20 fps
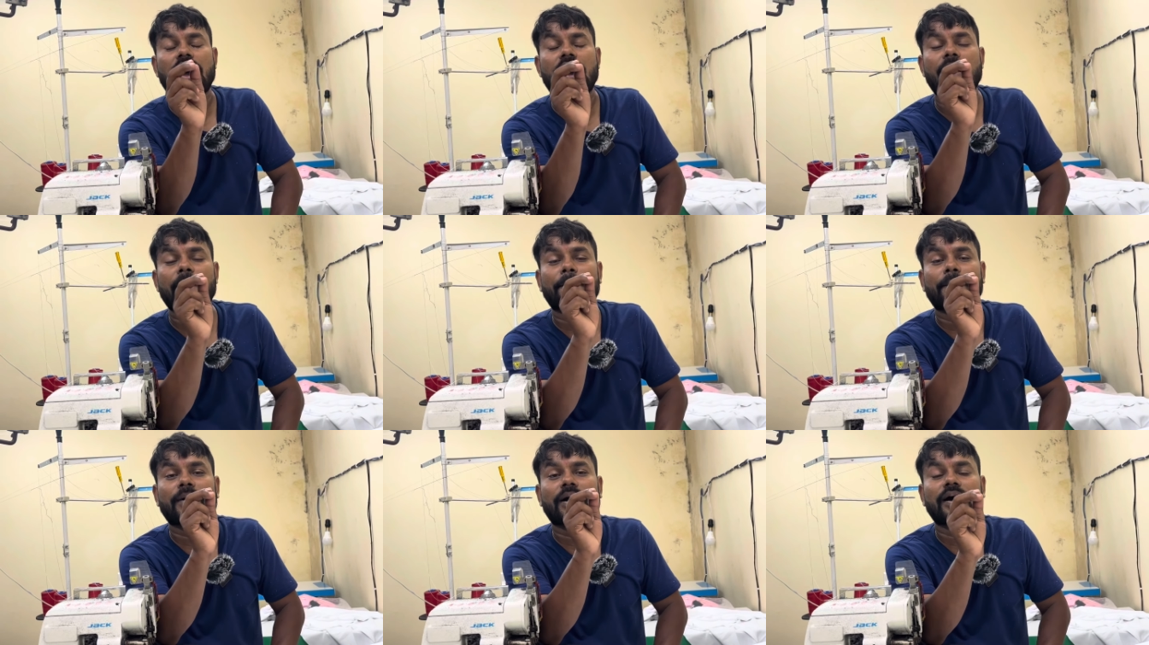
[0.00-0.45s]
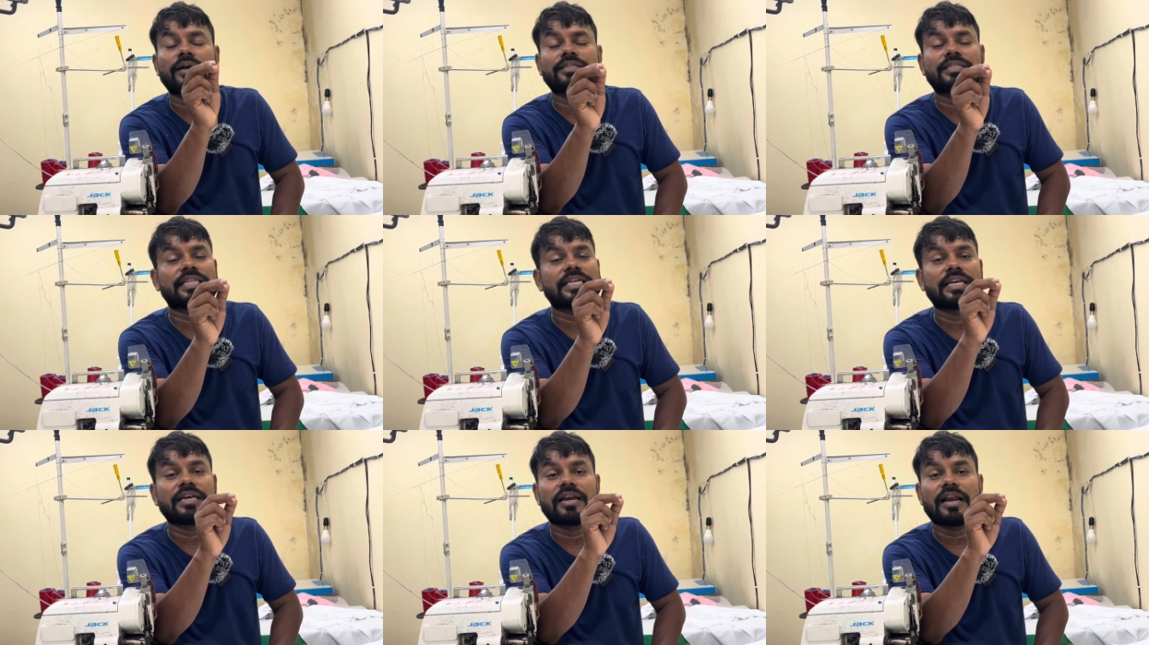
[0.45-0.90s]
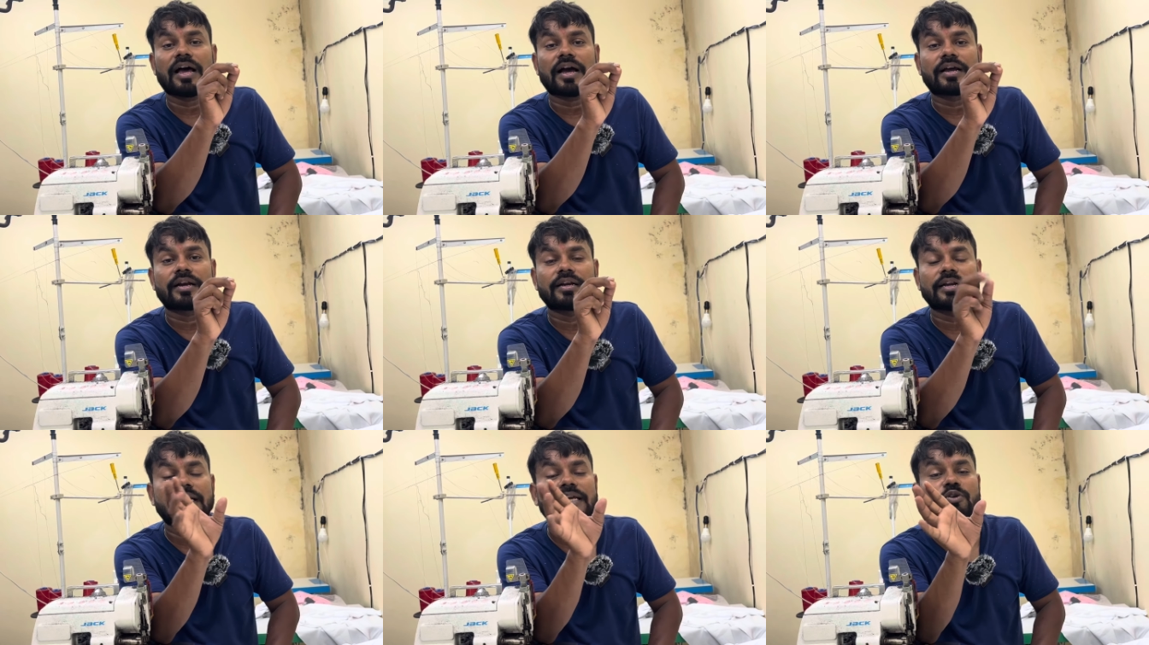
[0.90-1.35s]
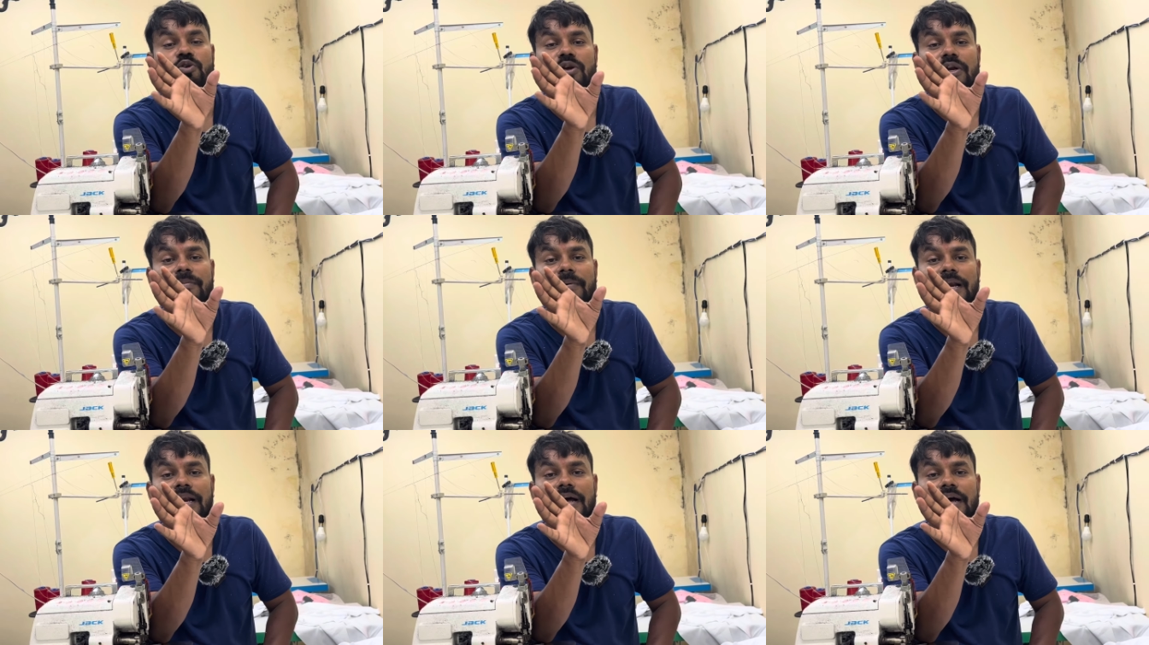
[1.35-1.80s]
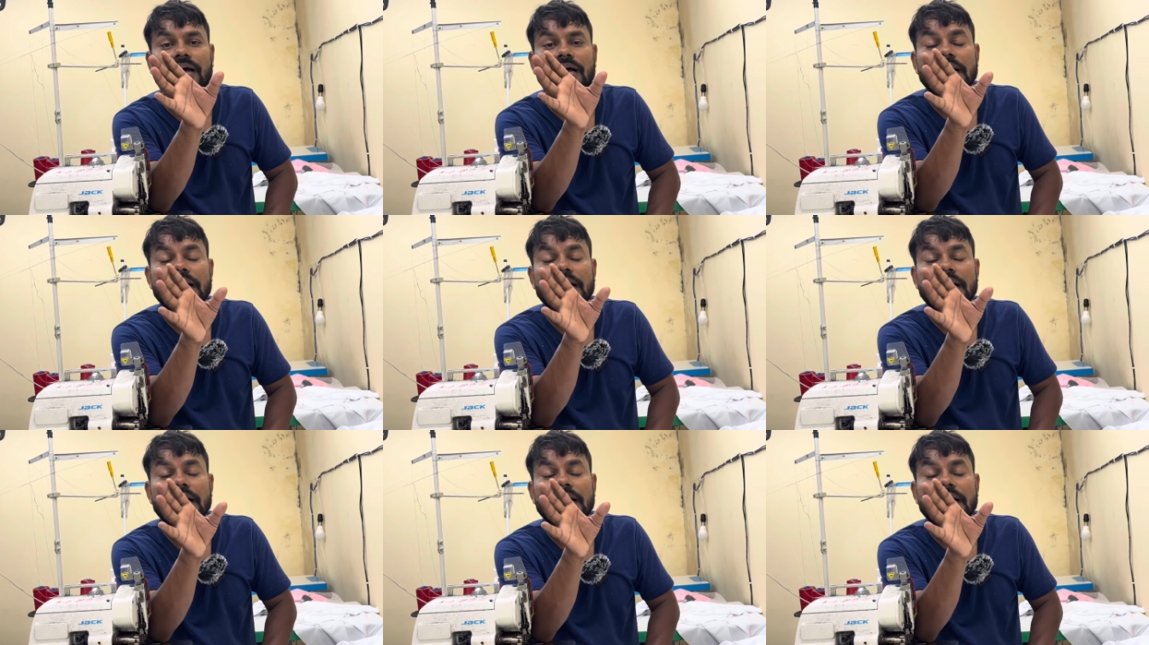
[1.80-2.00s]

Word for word: आपका तीन लाख नहीं होने वाला